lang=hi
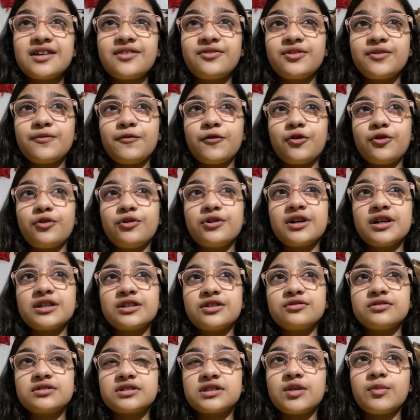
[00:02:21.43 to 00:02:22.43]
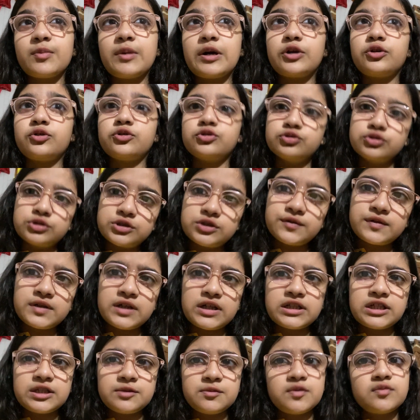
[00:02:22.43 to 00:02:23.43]
फीवर हो गया था उसके बाद ट्यूज़डे वाले
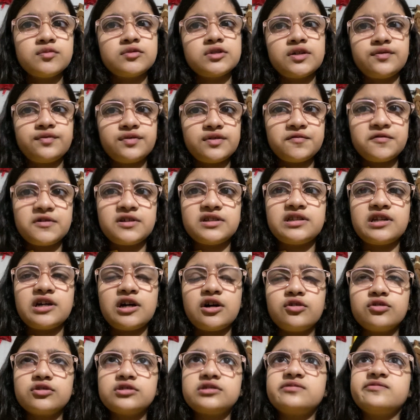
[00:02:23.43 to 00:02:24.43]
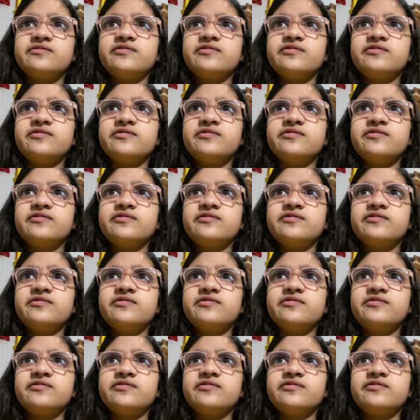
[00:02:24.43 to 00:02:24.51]
दिन भी मुझे फीवर था और